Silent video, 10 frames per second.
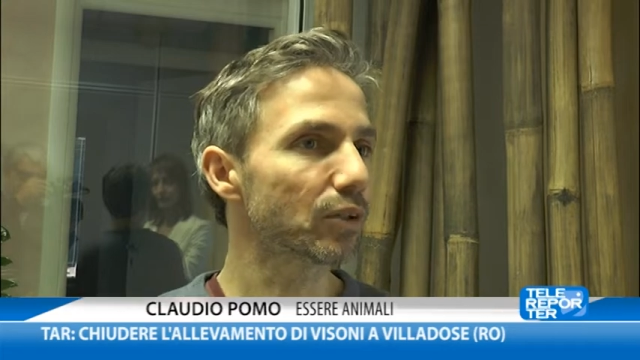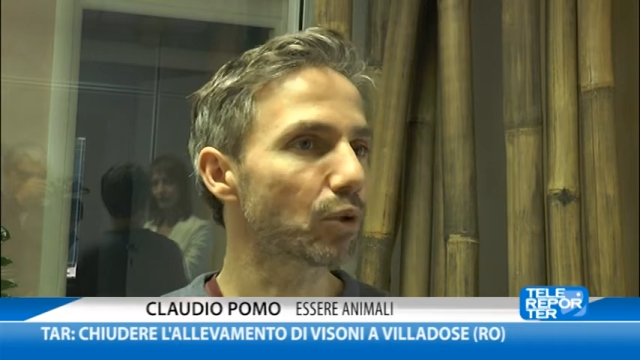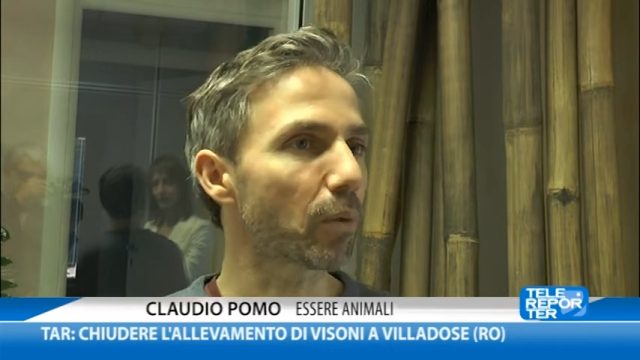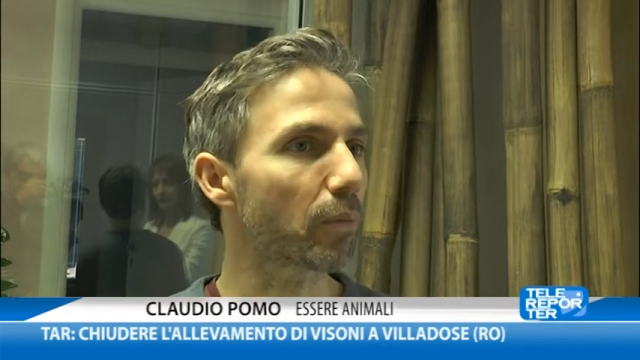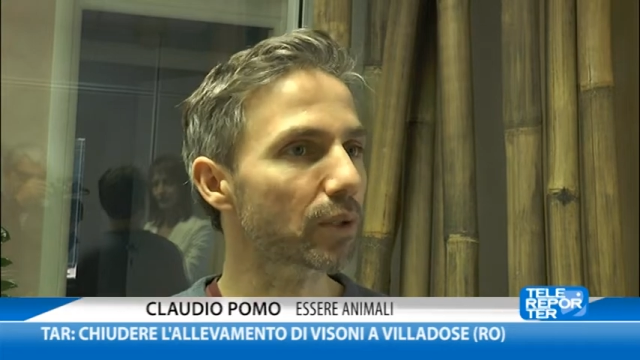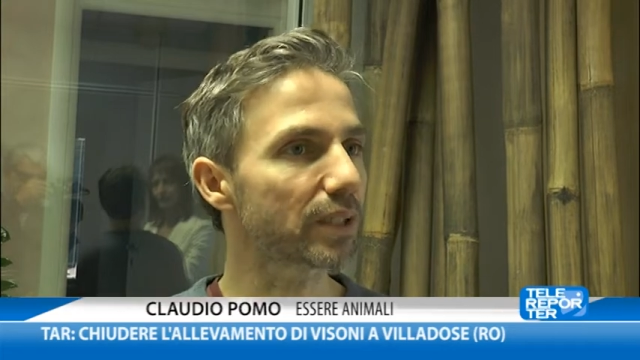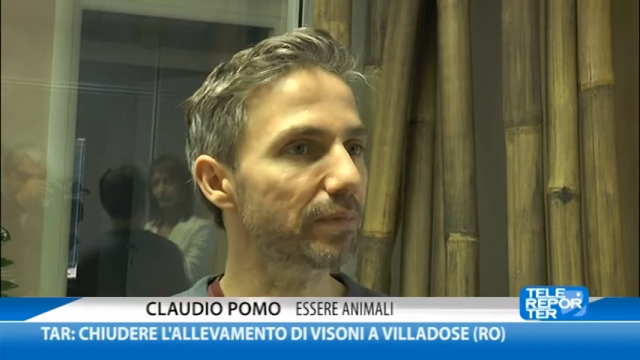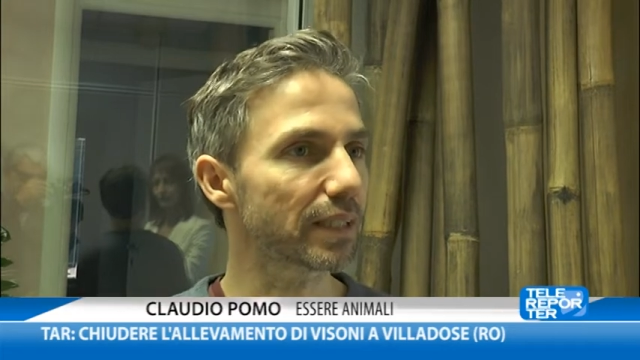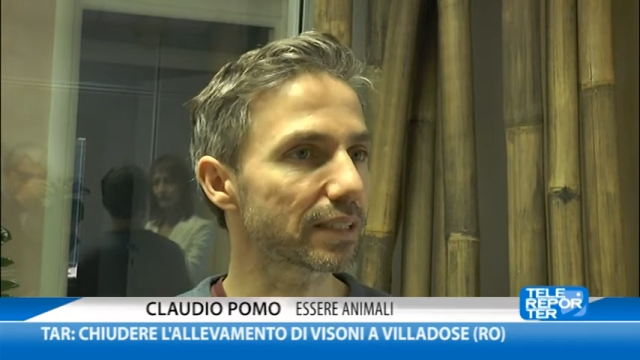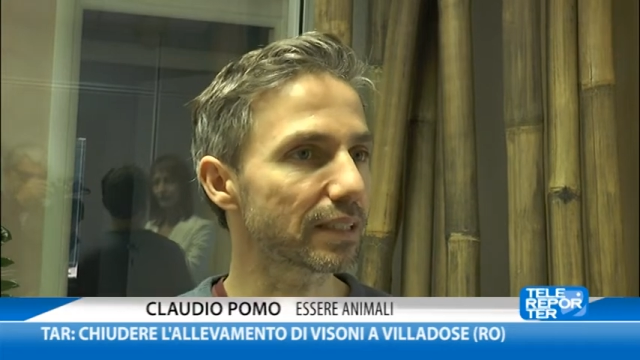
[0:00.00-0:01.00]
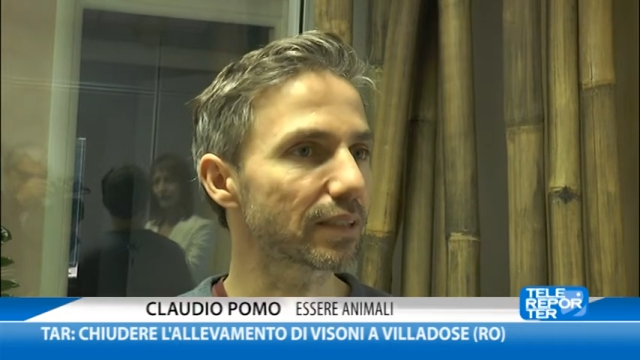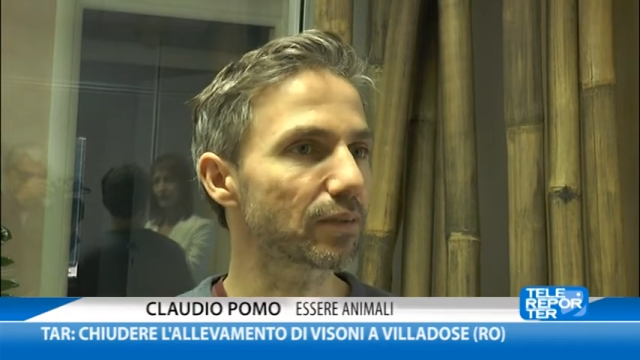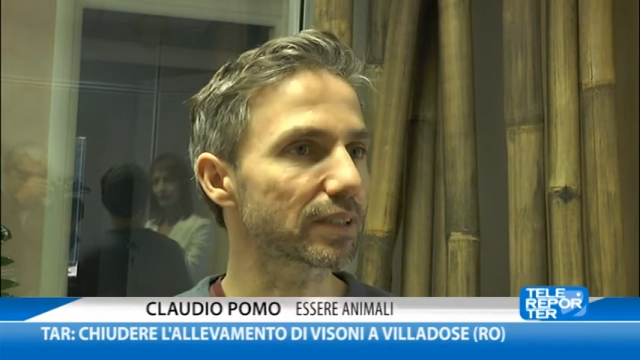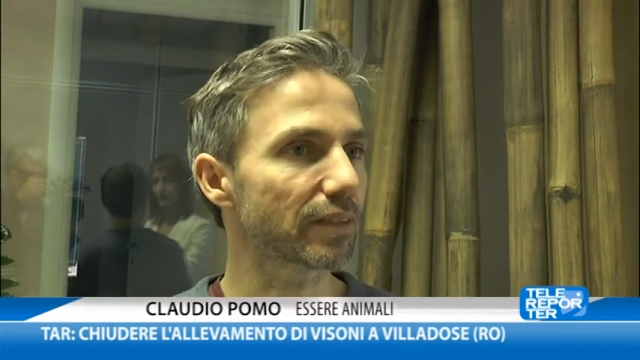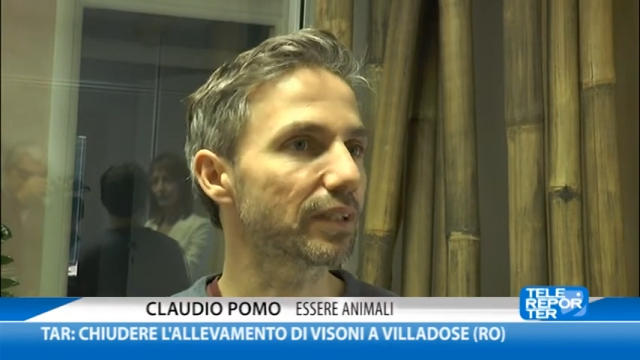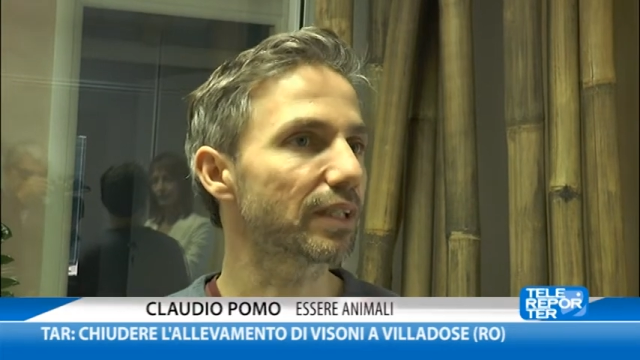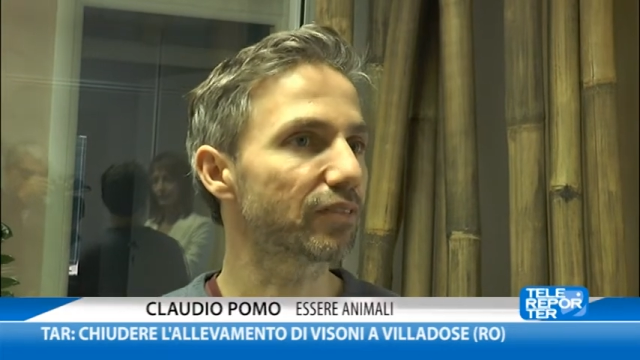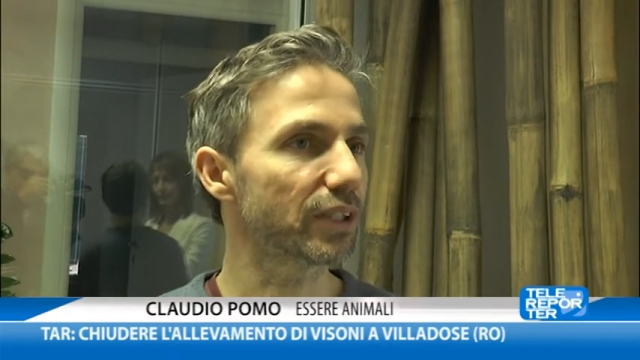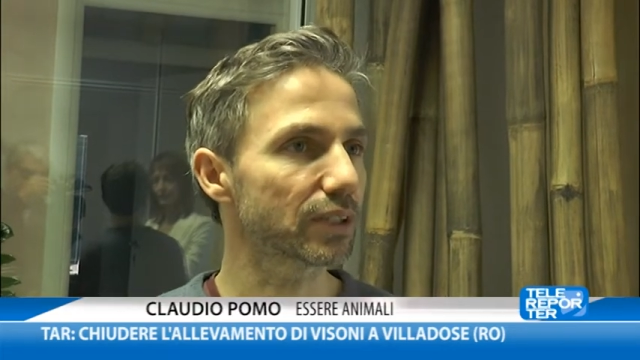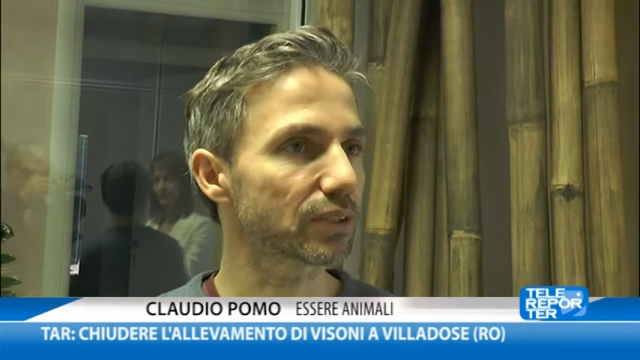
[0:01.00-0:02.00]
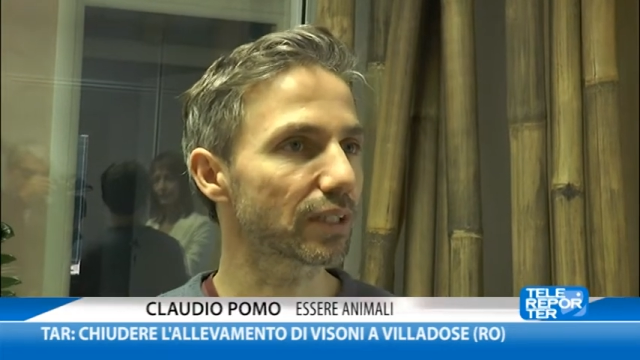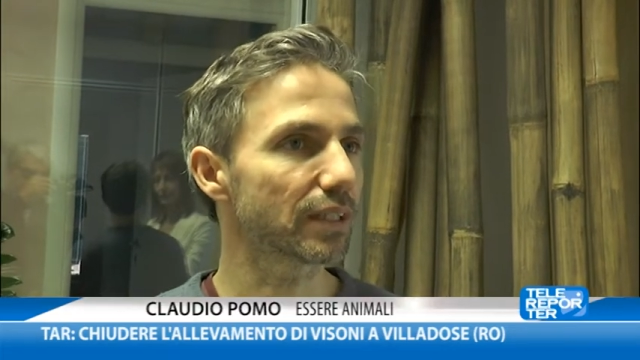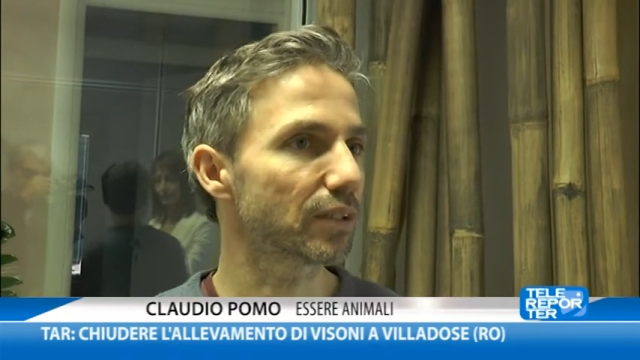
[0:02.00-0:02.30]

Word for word: dopo pochi mesi questa vita finisce